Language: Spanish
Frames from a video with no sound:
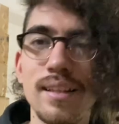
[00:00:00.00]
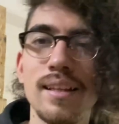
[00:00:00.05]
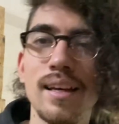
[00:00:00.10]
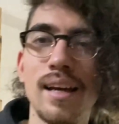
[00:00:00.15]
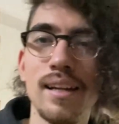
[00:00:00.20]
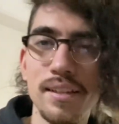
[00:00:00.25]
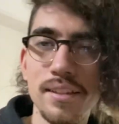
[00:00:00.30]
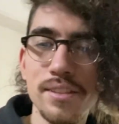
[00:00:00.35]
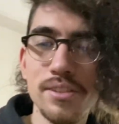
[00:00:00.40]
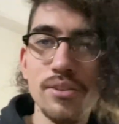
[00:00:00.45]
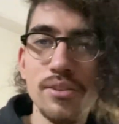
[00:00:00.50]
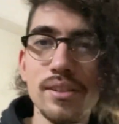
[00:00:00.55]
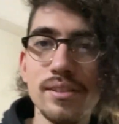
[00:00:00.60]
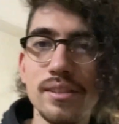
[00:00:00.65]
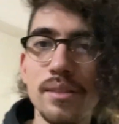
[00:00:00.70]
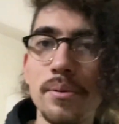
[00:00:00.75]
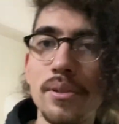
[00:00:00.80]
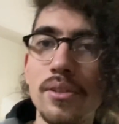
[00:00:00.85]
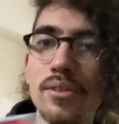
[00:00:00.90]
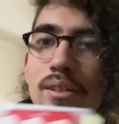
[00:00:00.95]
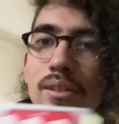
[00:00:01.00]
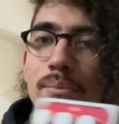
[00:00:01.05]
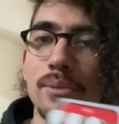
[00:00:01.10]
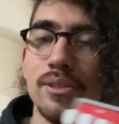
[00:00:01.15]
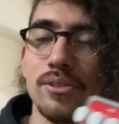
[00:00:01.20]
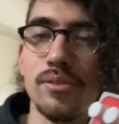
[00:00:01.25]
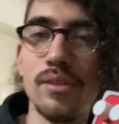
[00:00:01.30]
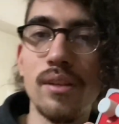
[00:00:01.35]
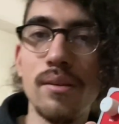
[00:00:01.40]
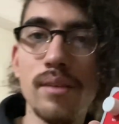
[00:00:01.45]
Al inicio de este video te
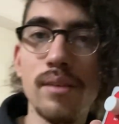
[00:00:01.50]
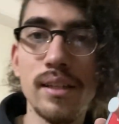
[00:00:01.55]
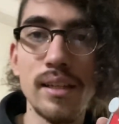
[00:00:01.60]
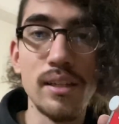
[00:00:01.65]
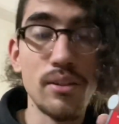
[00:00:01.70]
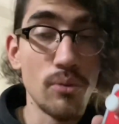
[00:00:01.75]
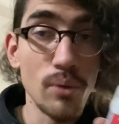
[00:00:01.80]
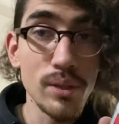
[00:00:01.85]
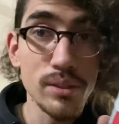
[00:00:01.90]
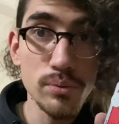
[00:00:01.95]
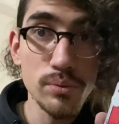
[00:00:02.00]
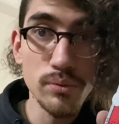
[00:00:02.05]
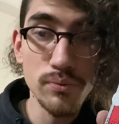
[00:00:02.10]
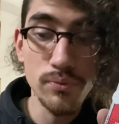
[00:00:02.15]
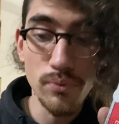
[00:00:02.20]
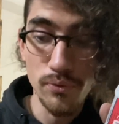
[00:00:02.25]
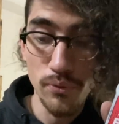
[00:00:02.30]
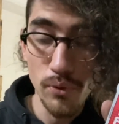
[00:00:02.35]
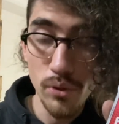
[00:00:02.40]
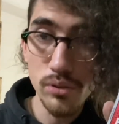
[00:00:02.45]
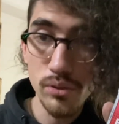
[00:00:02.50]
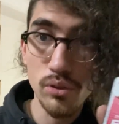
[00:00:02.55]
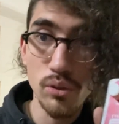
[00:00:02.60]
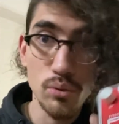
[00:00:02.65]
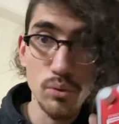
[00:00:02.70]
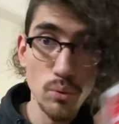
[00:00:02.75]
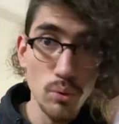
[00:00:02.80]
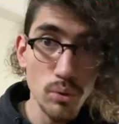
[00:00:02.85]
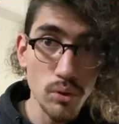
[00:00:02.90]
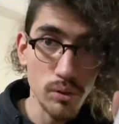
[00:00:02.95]
mencionaba que no es un Foss
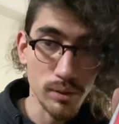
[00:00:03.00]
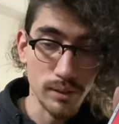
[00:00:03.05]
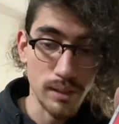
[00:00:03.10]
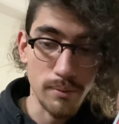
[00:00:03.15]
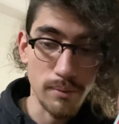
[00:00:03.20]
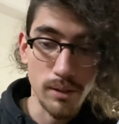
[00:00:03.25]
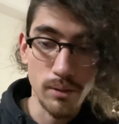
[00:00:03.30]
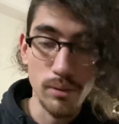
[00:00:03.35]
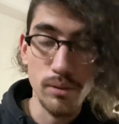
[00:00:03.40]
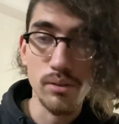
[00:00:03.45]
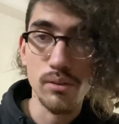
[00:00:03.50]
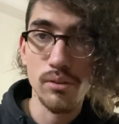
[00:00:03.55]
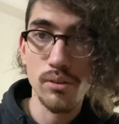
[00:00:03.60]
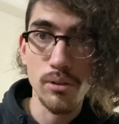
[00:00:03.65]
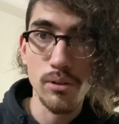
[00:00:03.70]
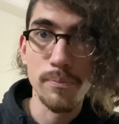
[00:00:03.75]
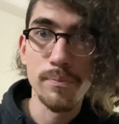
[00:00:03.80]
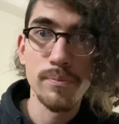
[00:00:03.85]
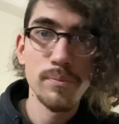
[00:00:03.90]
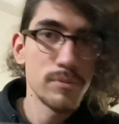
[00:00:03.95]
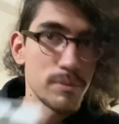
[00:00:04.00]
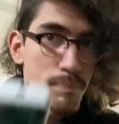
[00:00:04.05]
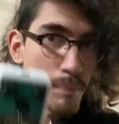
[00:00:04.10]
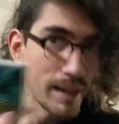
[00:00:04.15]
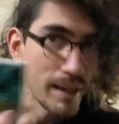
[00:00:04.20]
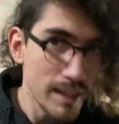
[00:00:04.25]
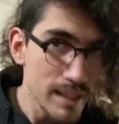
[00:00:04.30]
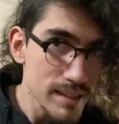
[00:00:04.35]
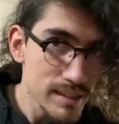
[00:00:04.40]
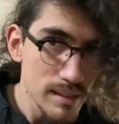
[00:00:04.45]
con un octavador. No,
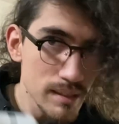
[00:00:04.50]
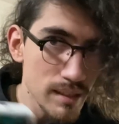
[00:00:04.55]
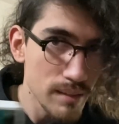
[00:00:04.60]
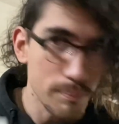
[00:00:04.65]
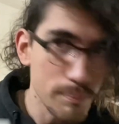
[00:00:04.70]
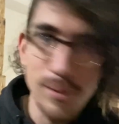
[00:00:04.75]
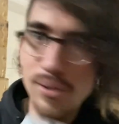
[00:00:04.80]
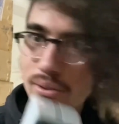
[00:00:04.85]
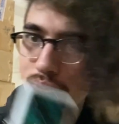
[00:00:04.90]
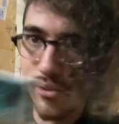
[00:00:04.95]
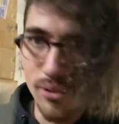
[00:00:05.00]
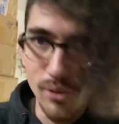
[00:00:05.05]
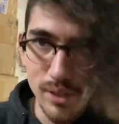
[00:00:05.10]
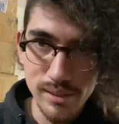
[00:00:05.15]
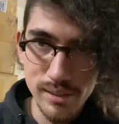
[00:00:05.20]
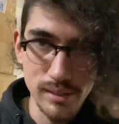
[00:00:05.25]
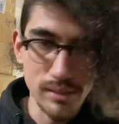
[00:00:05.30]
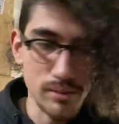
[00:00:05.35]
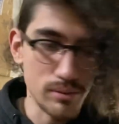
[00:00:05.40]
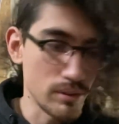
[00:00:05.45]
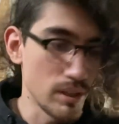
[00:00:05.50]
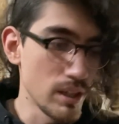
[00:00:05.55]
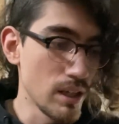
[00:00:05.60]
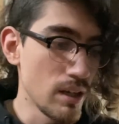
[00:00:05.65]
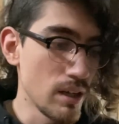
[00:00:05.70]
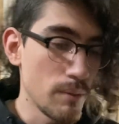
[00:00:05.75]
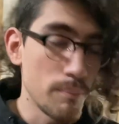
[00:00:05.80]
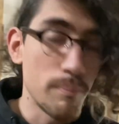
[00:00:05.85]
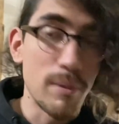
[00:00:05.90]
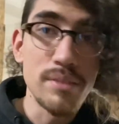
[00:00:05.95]
parece, pero no es eso.
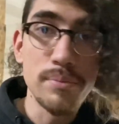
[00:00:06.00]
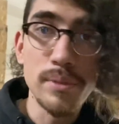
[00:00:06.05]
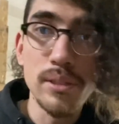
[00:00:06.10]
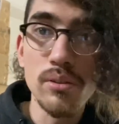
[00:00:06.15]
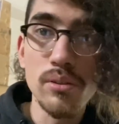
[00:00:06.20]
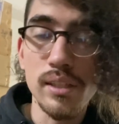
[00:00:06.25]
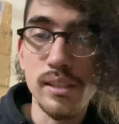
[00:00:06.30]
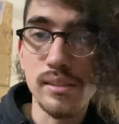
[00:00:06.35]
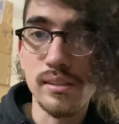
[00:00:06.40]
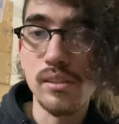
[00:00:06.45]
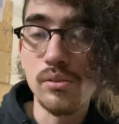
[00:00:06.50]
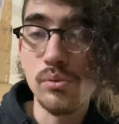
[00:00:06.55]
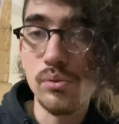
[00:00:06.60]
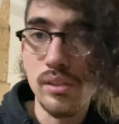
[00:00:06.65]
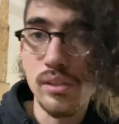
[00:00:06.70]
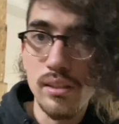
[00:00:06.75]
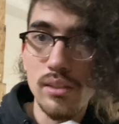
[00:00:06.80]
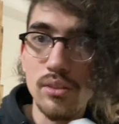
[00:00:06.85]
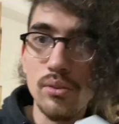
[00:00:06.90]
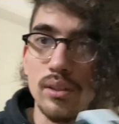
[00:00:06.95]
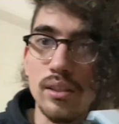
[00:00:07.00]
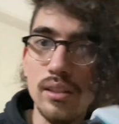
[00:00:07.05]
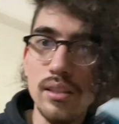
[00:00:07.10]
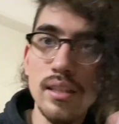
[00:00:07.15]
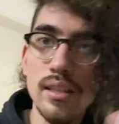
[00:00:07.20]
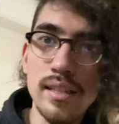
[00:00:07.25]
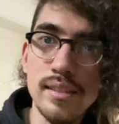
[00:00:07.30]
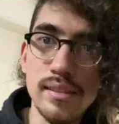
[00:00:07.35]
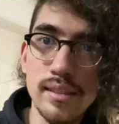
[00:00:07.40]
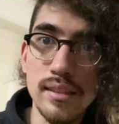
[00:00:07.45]
Más bien lo que está sucediendo
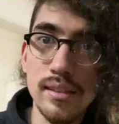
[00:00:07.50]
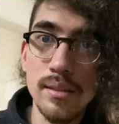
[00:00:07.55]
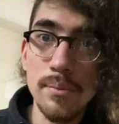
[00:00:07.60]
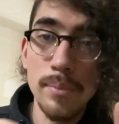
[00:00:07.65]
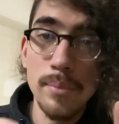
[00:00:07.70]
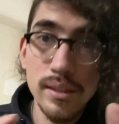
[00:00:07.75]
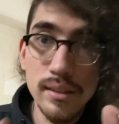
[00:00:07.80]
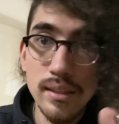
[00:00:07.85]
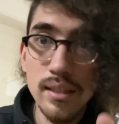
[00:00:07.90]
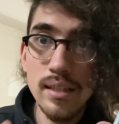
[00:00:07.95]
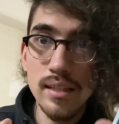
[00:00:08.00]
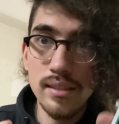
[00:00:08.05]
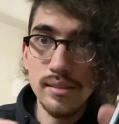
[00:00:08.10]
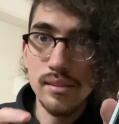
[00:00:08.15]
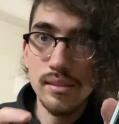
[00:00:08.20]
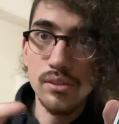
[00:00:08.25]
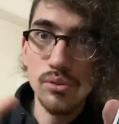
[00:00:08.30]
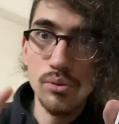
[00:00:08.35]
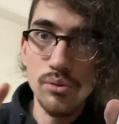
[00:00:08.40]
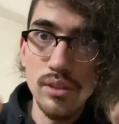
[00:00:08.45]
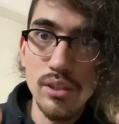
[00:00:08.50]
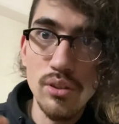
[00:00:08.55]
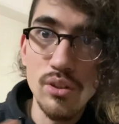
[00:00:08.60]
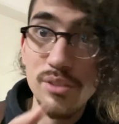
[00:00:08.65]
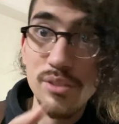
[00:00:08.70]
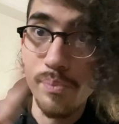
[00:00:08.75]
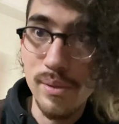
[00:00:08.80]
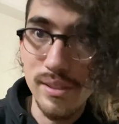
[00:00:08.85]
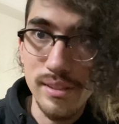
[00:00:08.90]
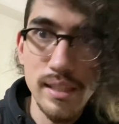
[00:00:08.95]
aquí es que te mete este sonido
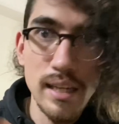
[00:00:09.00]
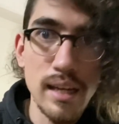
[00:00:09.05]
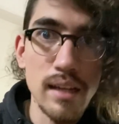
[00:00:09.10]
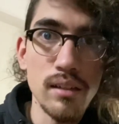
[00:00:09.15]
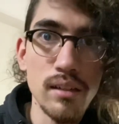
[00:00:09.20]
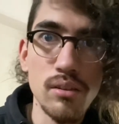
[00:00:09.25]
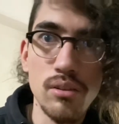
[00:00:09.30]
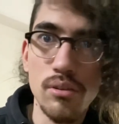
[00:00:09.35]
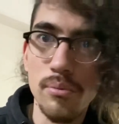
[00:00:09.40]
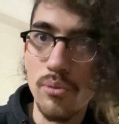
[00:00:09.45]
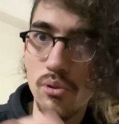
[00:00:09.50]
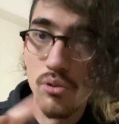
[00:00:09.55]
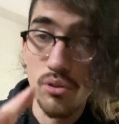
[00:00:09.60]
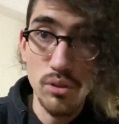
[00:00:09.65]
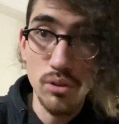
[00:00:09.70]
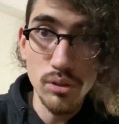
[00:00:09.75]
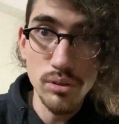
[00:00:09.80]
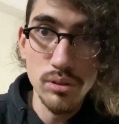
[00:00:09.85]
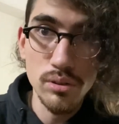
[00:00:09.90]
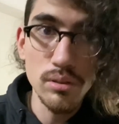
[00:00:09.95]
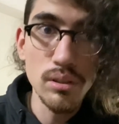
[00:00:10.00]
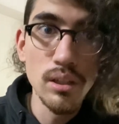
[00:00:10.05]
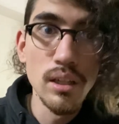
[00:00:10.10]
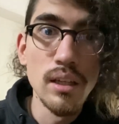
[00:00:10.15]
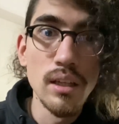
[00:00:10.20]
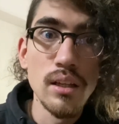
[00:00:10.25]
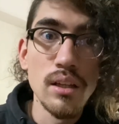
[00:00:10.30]
especial como roto